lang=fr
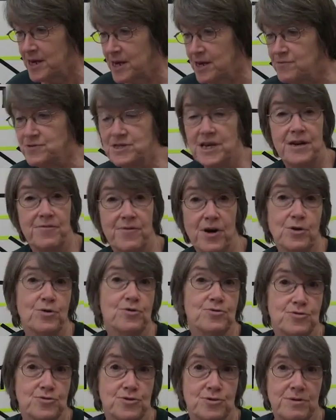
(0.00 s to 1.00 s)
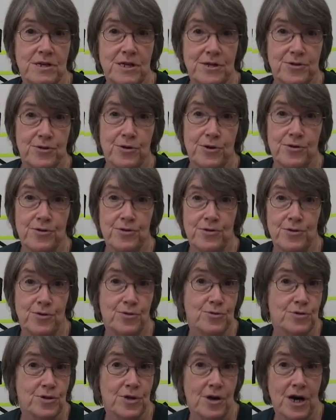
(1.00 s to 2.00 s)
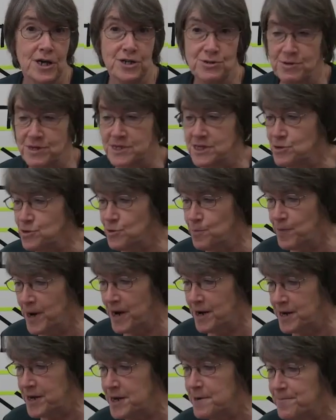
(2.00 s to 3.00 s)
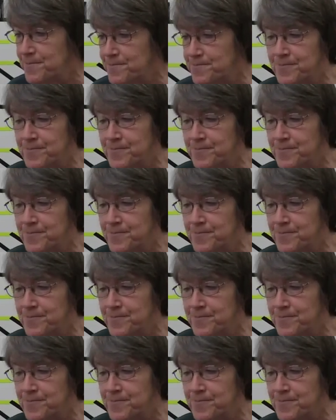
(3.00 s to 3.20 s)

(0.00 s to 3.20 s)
et vous allez voir que tout de suite l'auteur a choisi de nous parler.